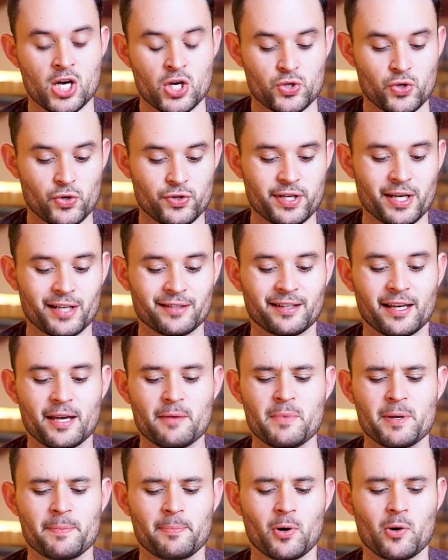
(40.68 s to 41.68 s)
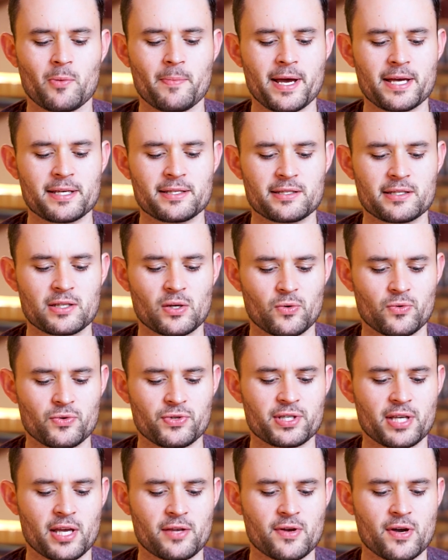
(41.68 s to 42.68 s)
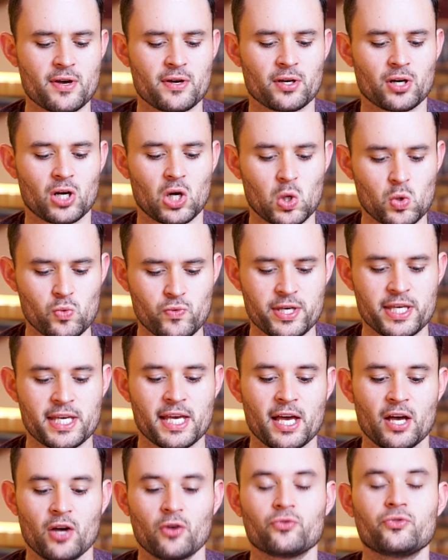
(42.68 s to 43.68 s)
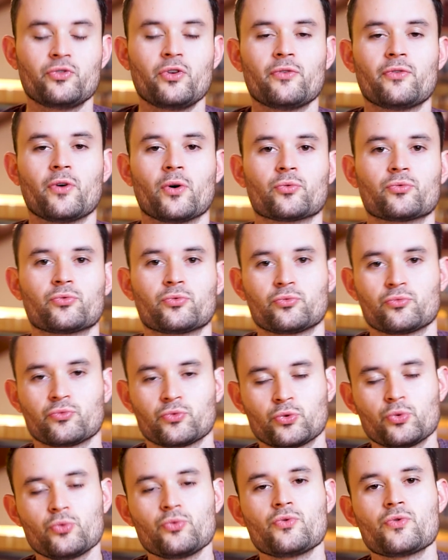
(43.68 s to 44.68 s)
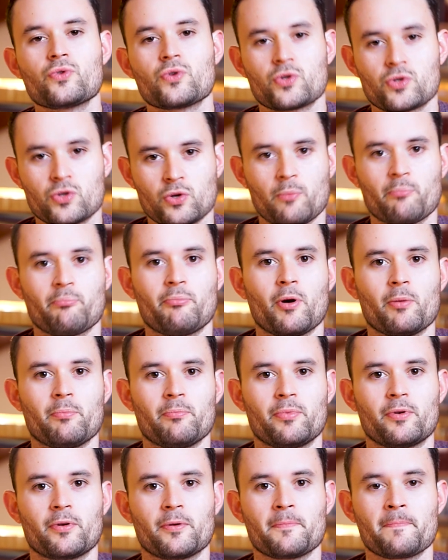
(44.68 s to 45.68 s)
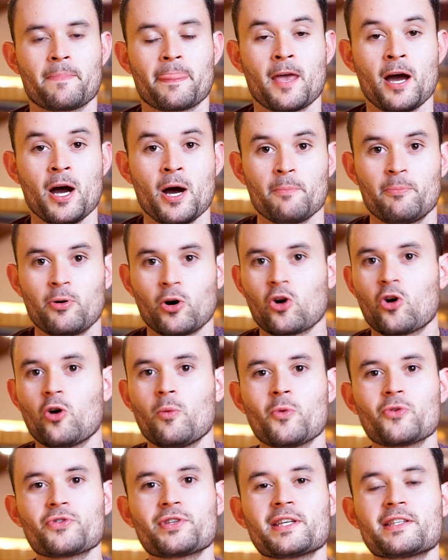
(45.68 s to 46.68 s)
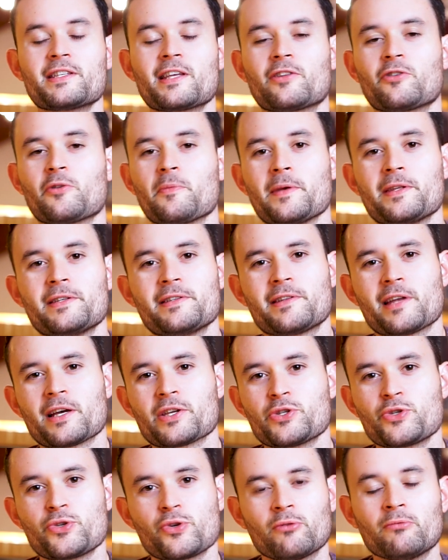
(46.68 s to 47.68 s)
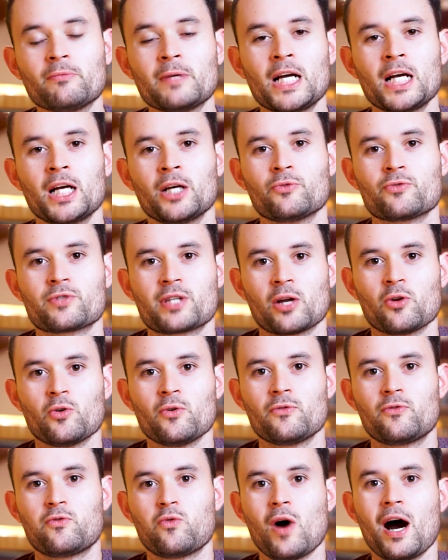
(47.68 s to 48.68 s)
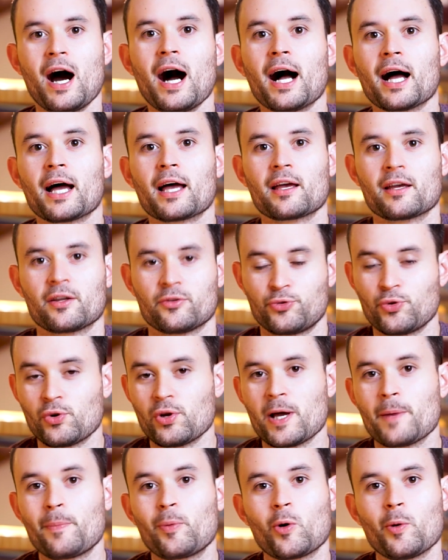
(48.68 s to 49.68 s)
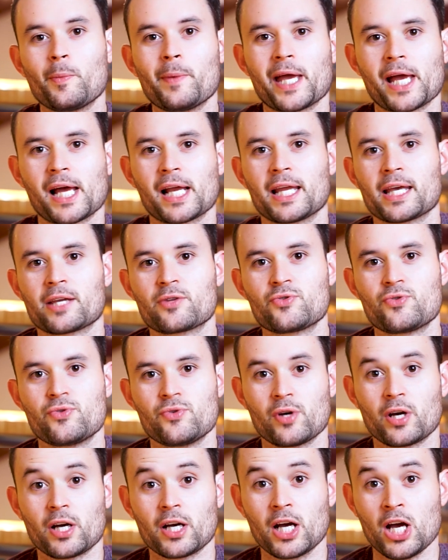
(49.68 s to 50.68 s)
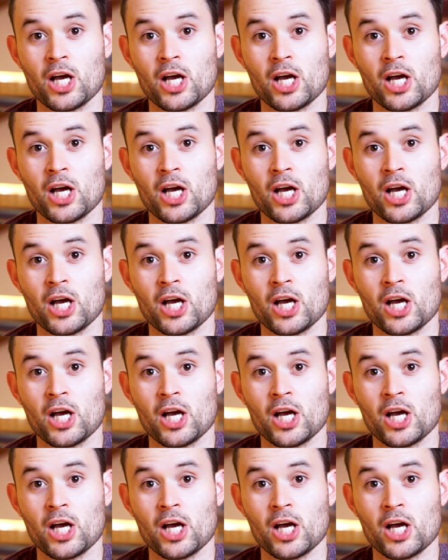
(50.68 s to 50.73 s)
Je tiendrai mes promesses au Seigneur, oui, devant tout son peuple. Pour commencer cette méditation, nous allons voir dans la première lecture